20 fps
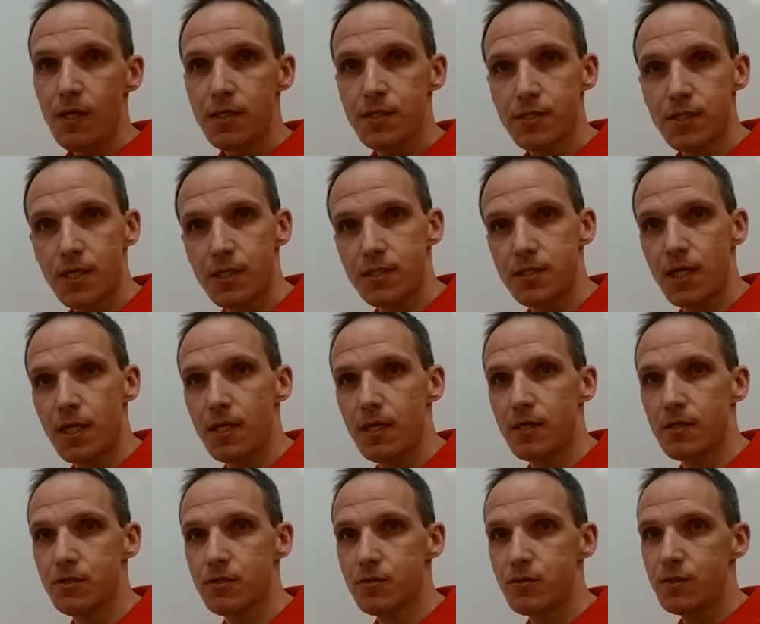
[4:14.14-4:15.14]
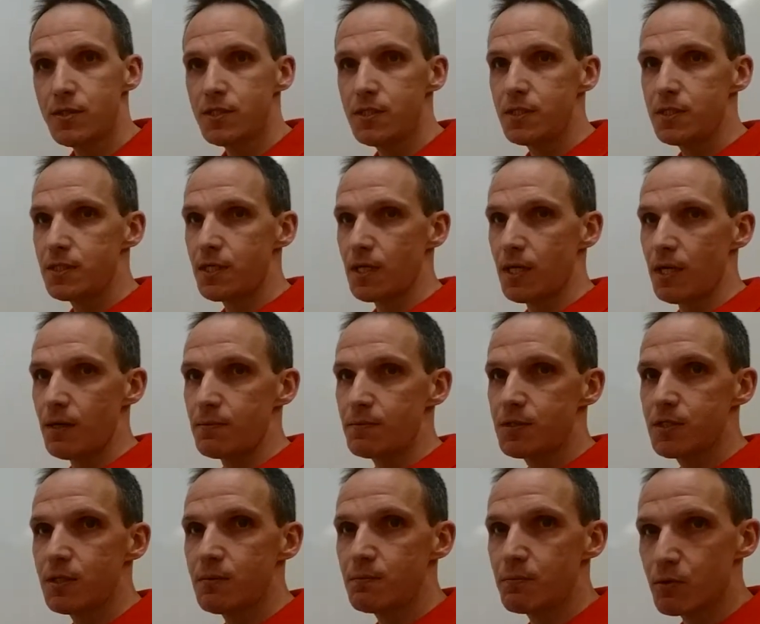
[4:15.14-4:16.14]
Es kann sein, dass du dieses
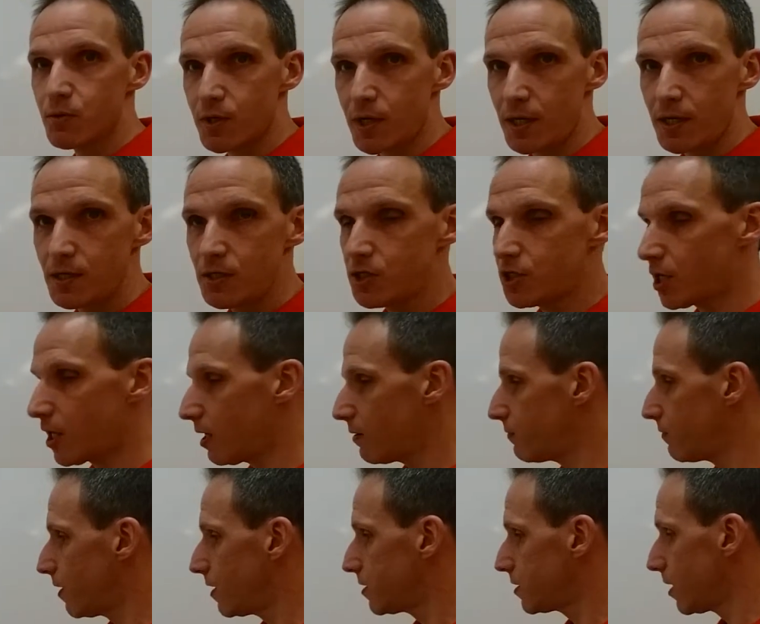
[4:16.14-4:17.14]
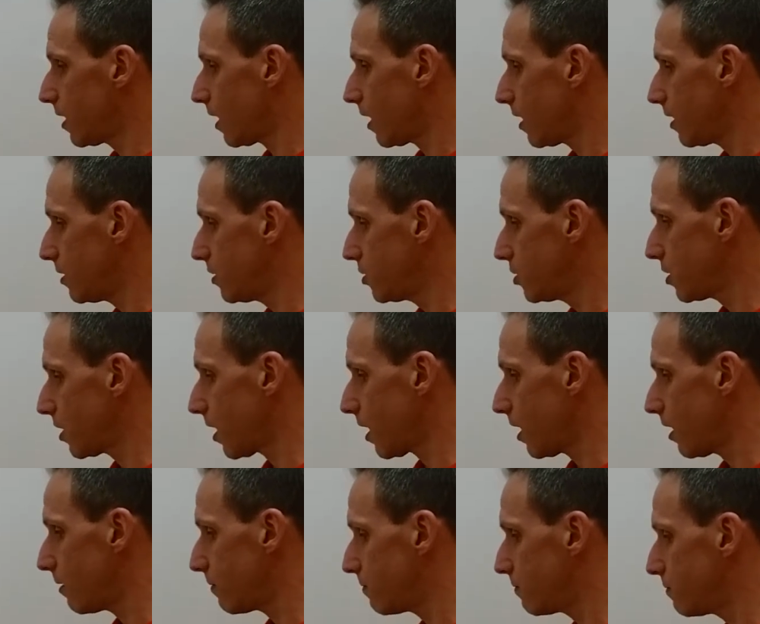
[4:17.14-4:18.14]
Ergebnis in Potenzschreibweise
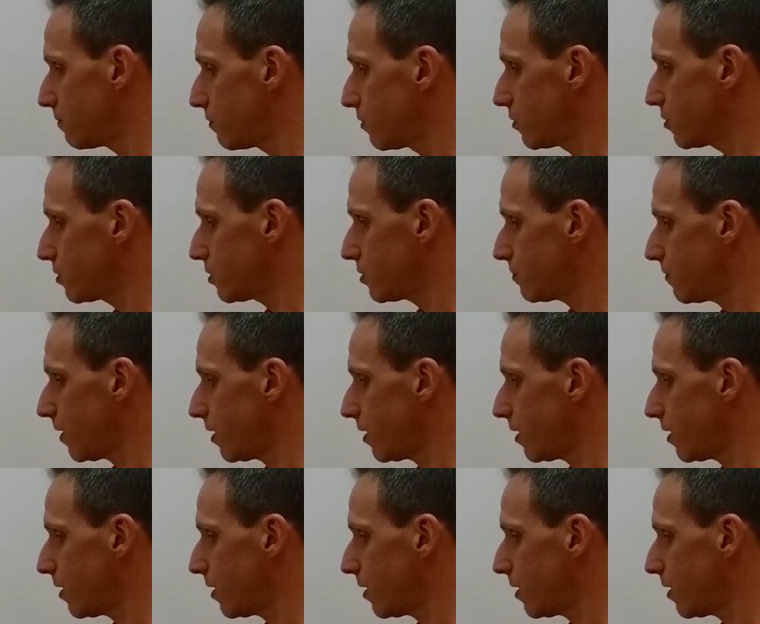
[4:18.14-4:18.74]
anschreiben musst.